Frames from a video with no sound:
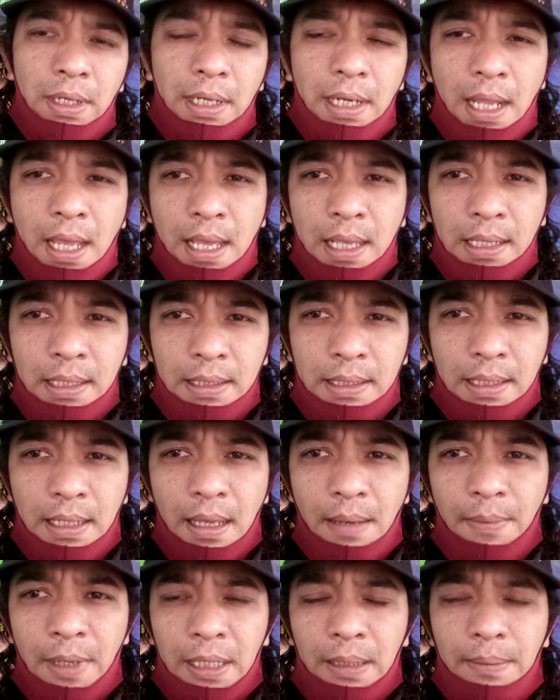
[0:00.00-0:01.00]
nah
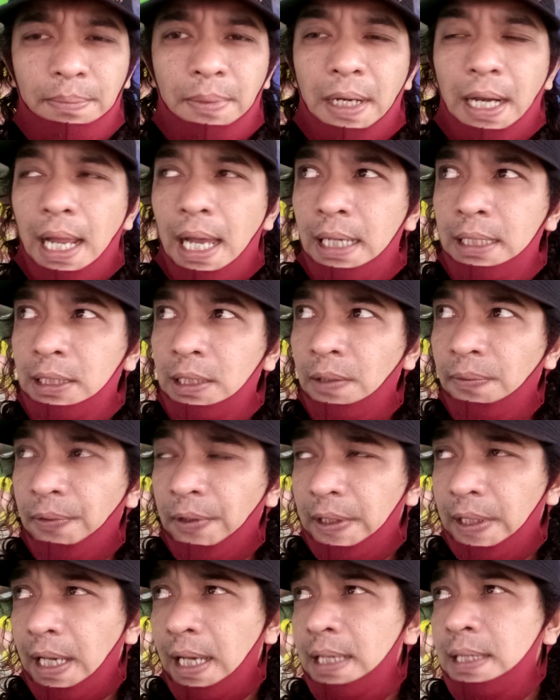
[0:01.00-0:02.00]
selamat
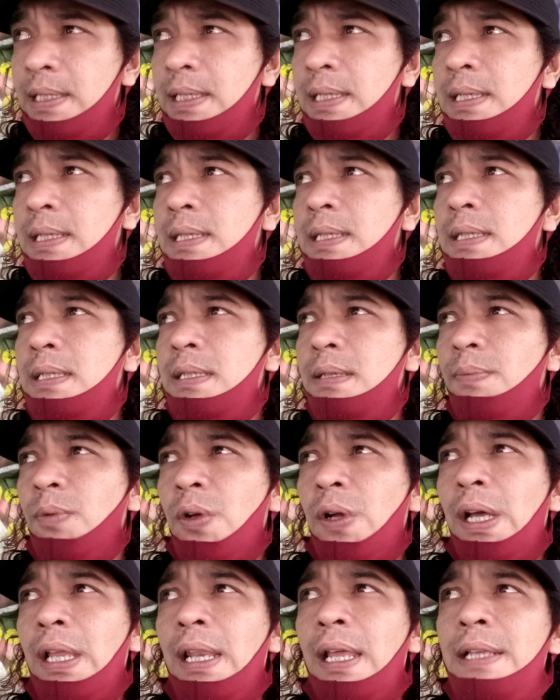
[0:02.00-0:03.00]
beraktivitas
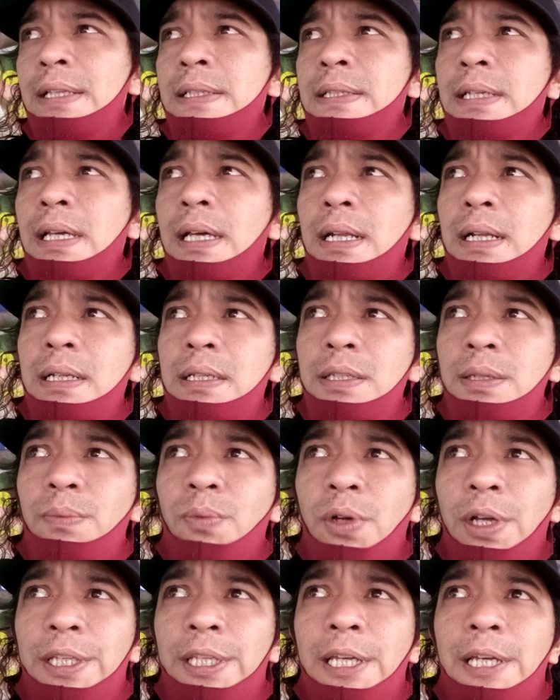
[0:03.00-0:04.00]
semoga lancar
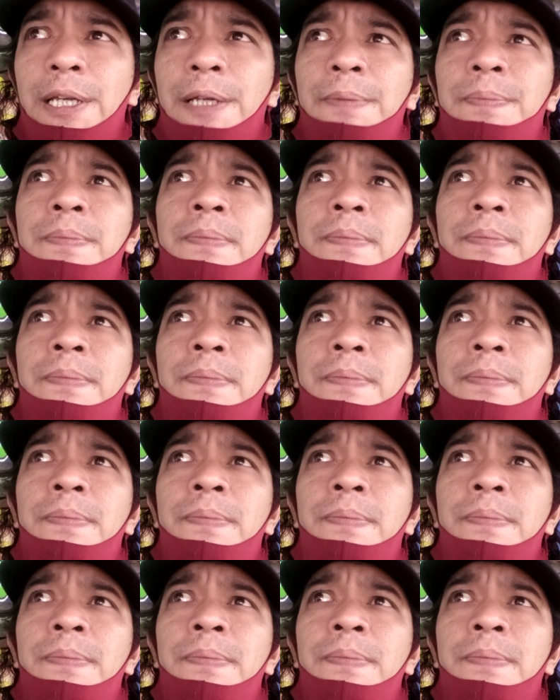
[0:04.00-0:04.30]
semuanya